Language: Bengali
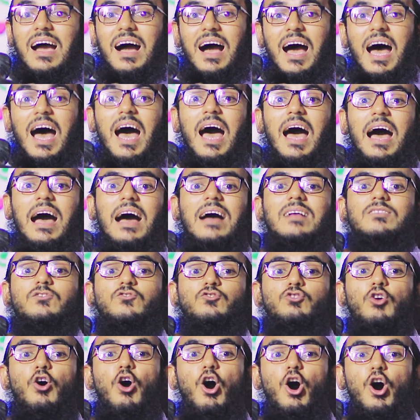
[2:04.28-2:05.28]
হ্যাঁ
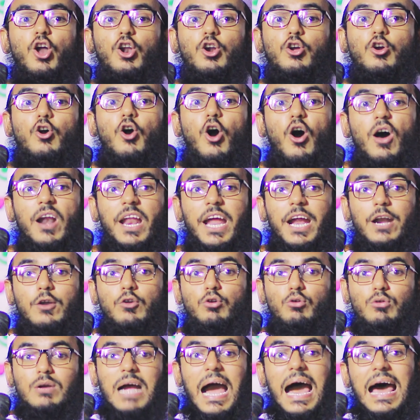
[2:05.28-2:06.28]
চোর ঘরে
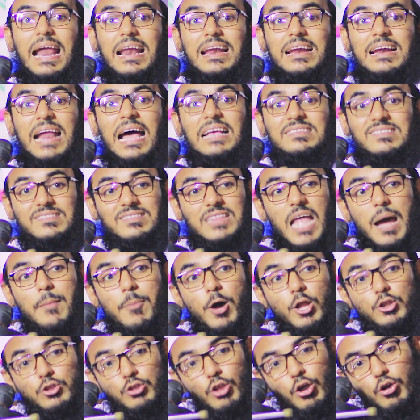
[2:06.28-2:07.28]
ঢুকার রাস্তা
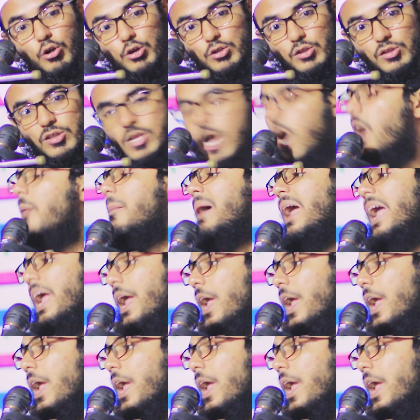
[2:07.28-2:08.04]
বন্ধ করতে হবে